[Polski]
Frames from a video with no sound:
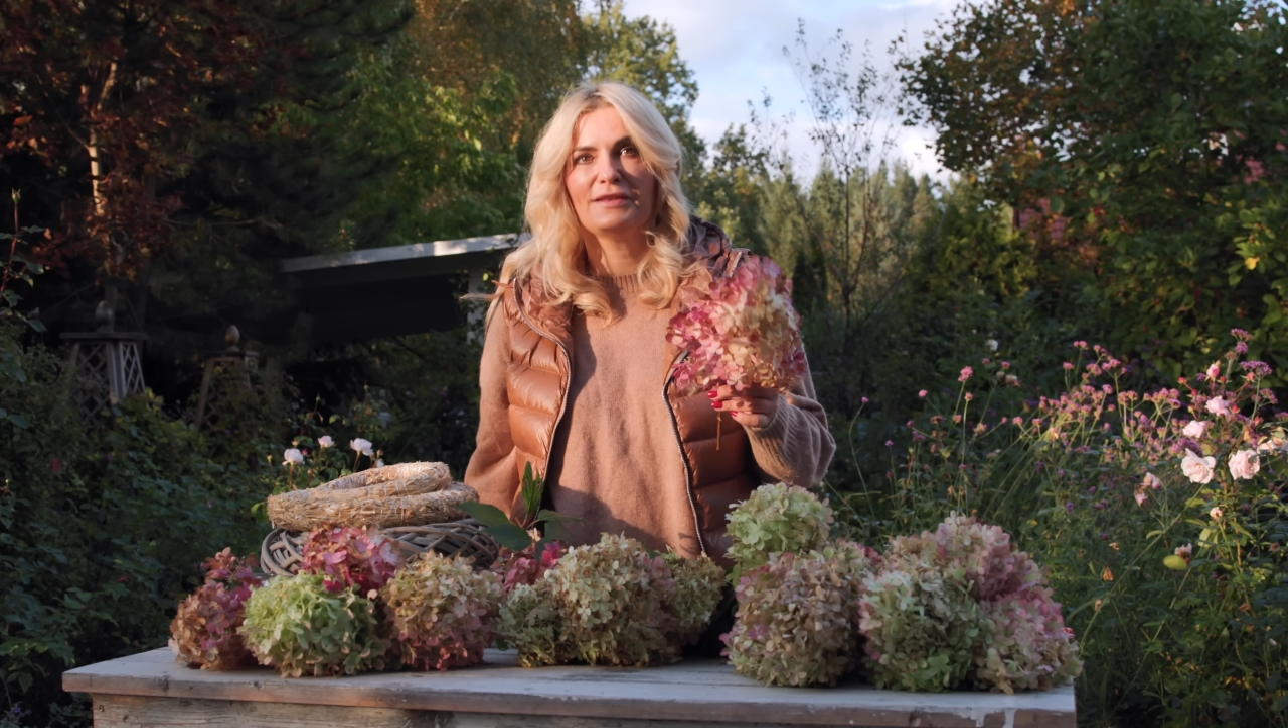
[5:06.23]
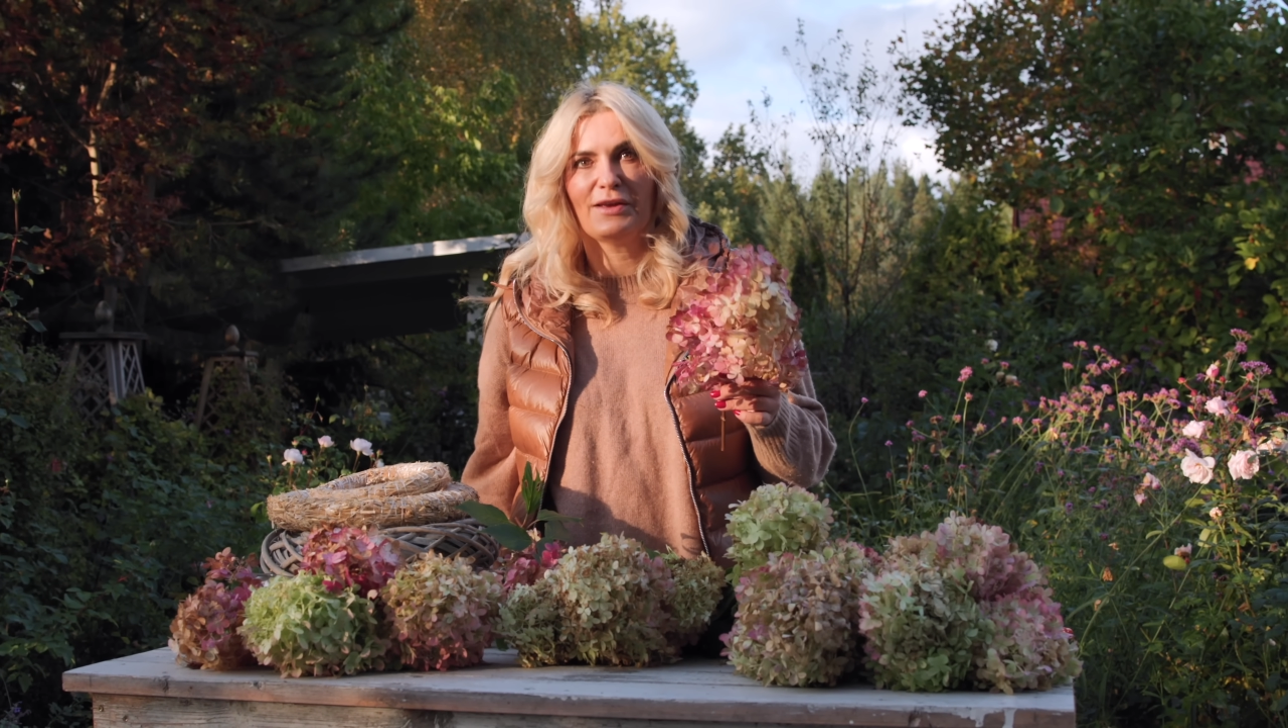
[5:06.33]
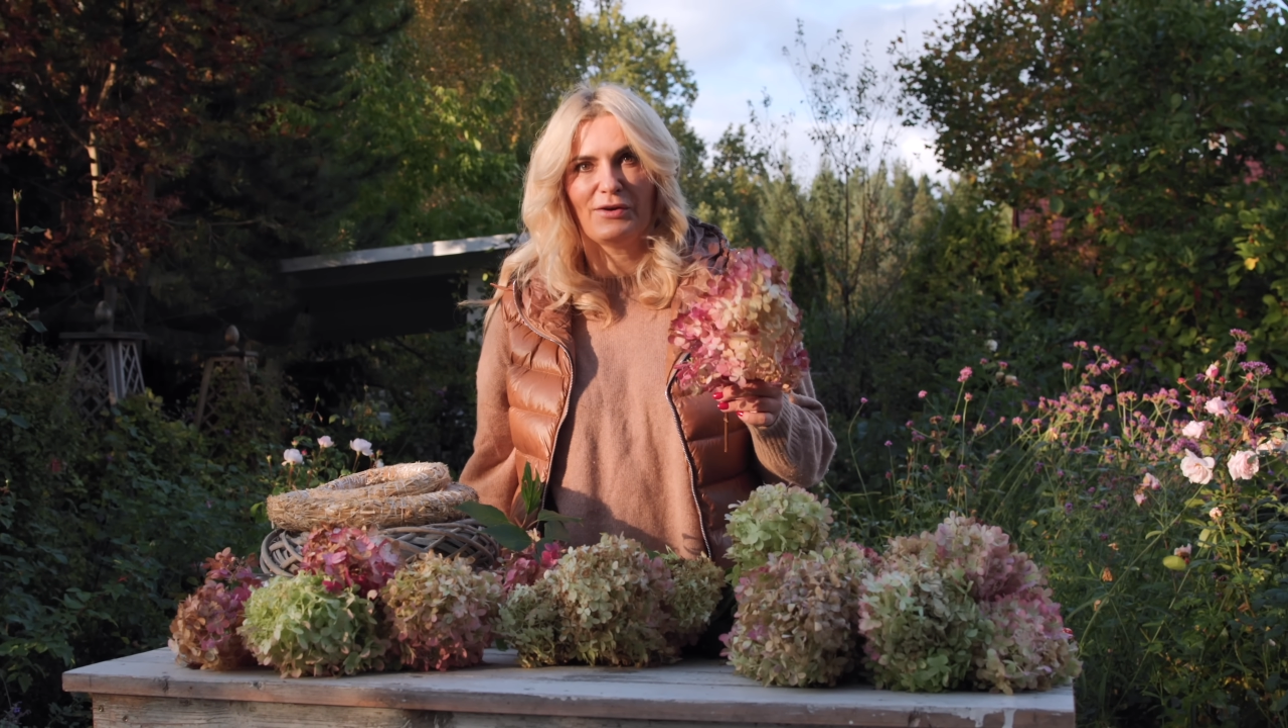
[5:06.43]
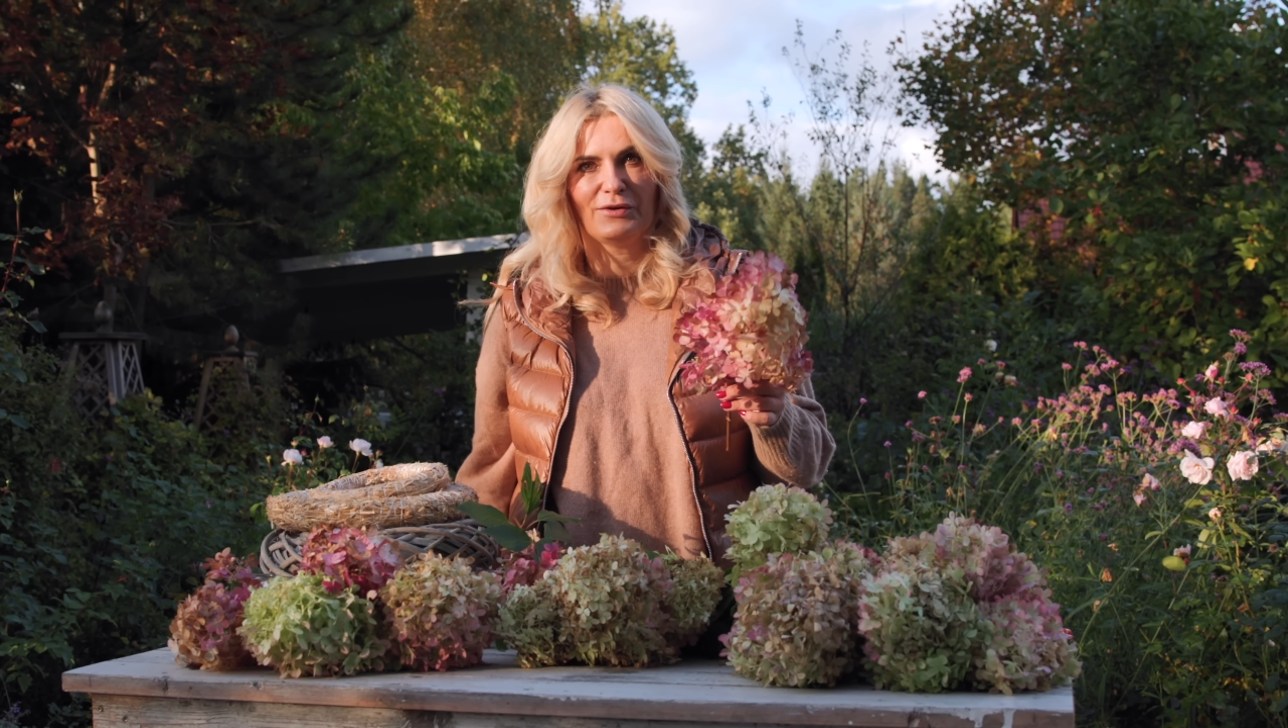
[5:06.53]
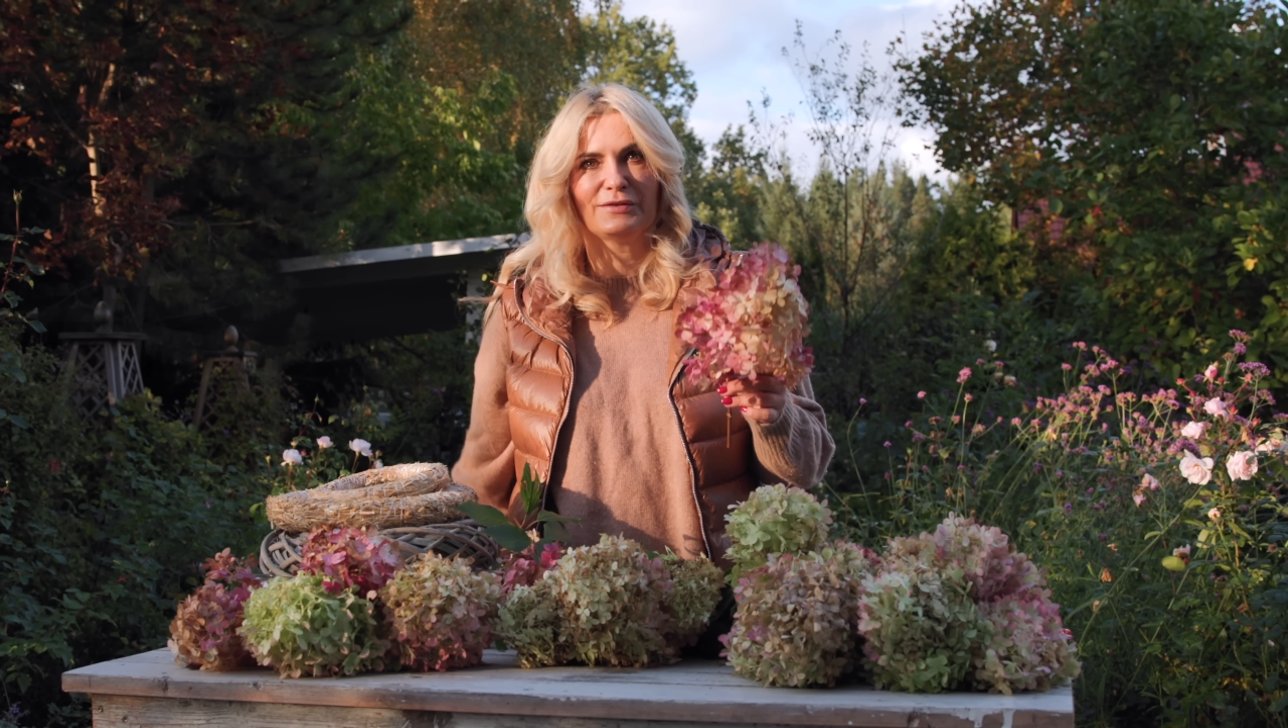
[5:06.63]

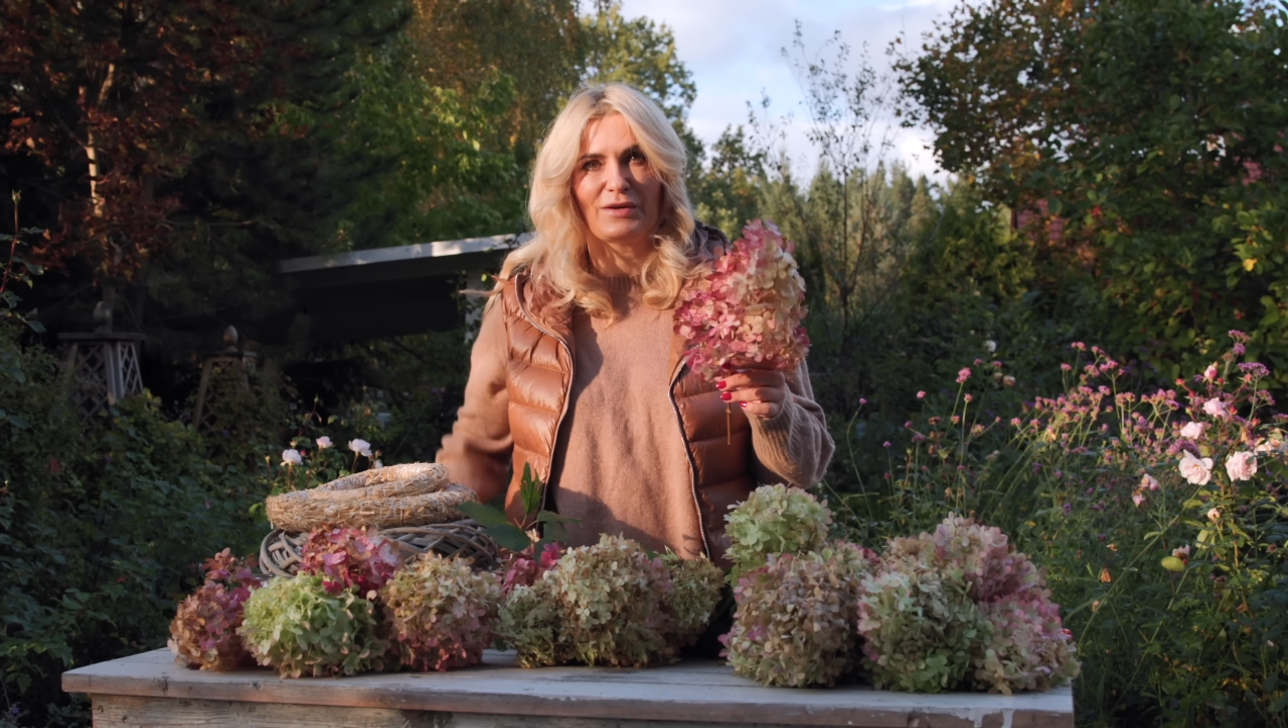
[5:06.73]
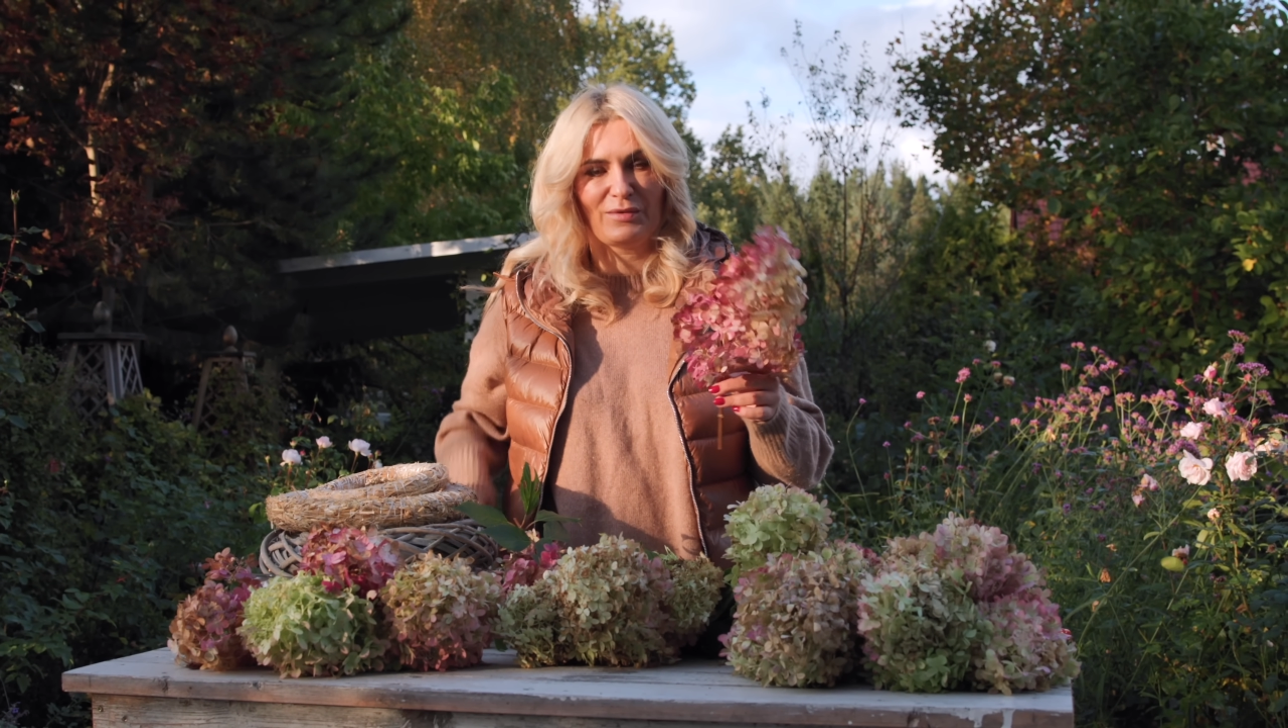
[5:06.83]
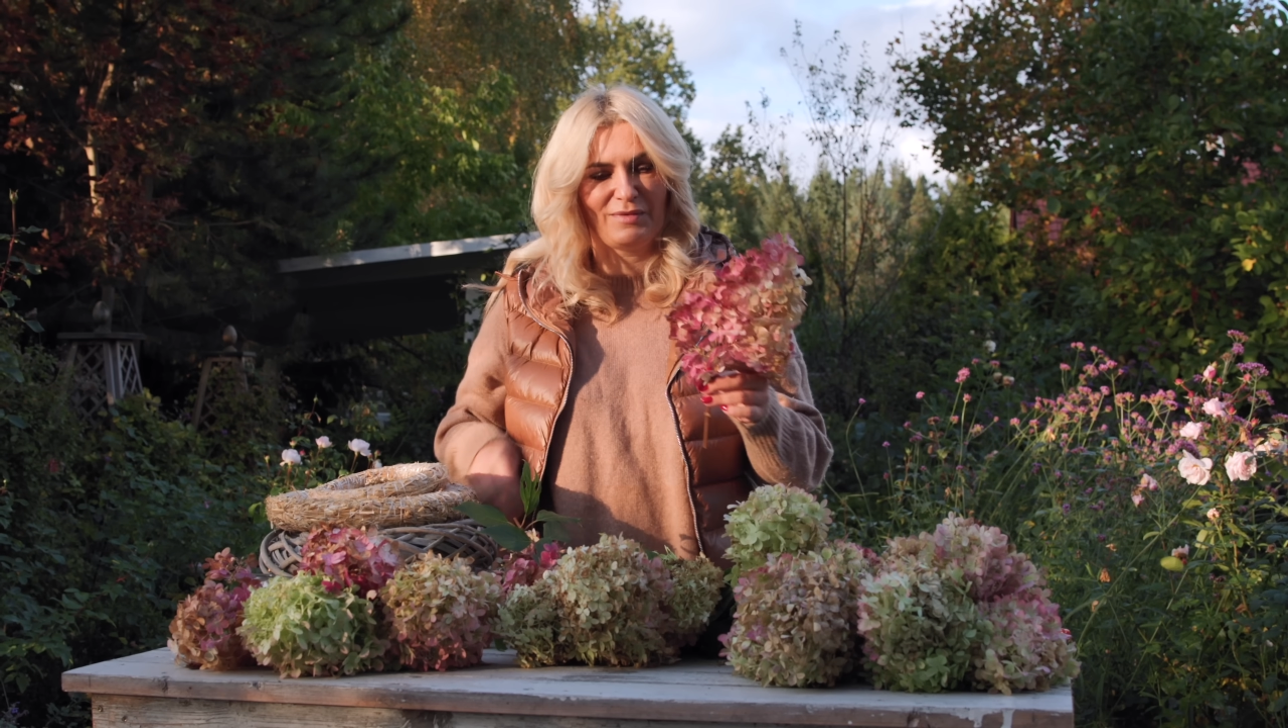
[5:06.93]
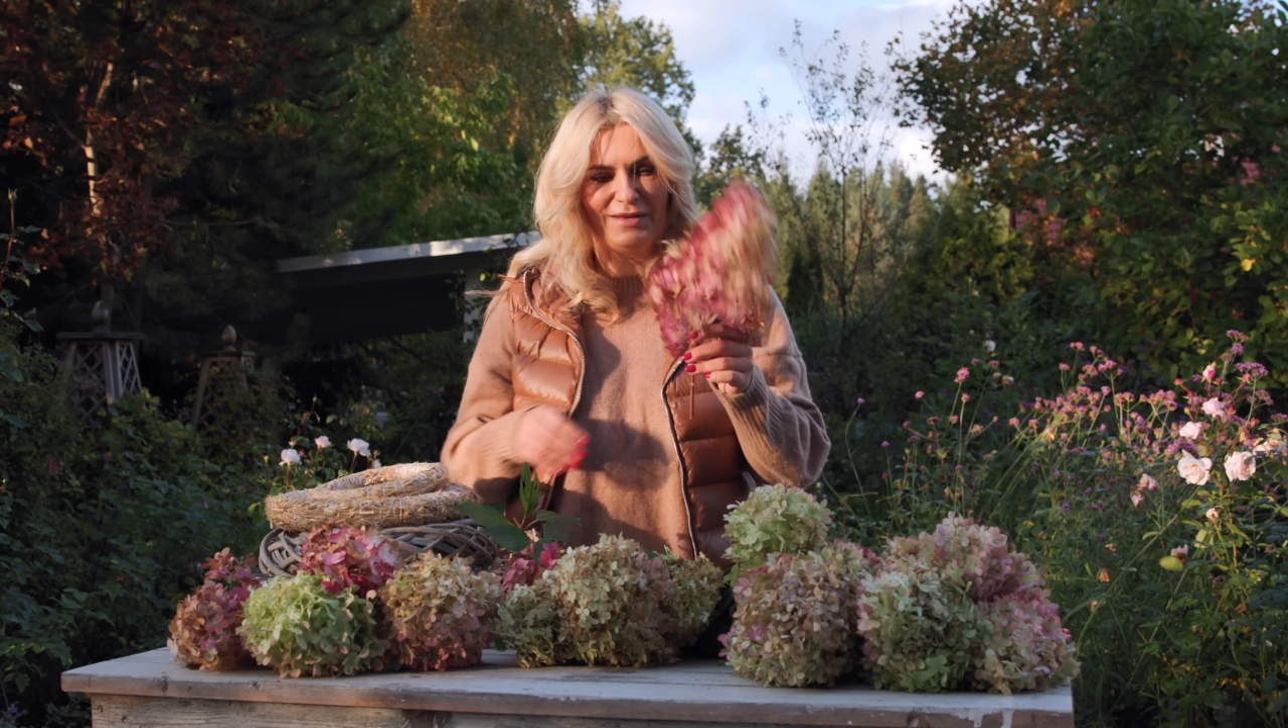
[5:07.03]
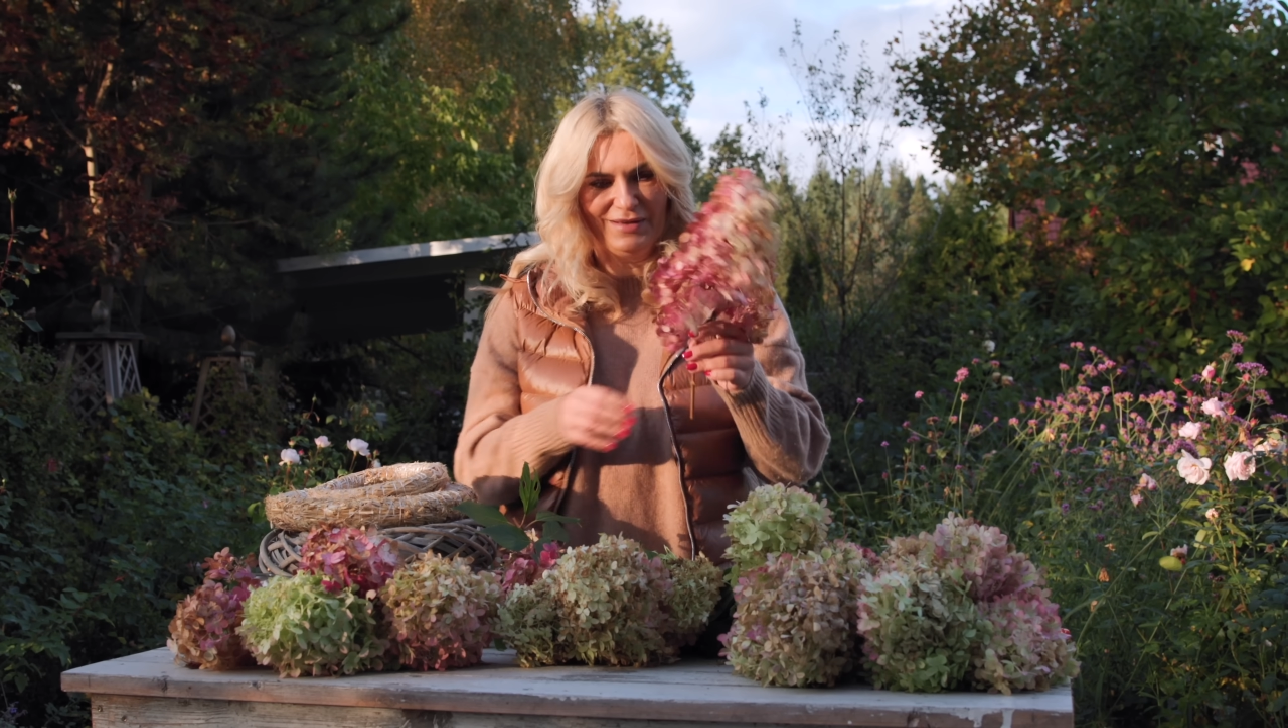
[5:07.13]
wideo zrobię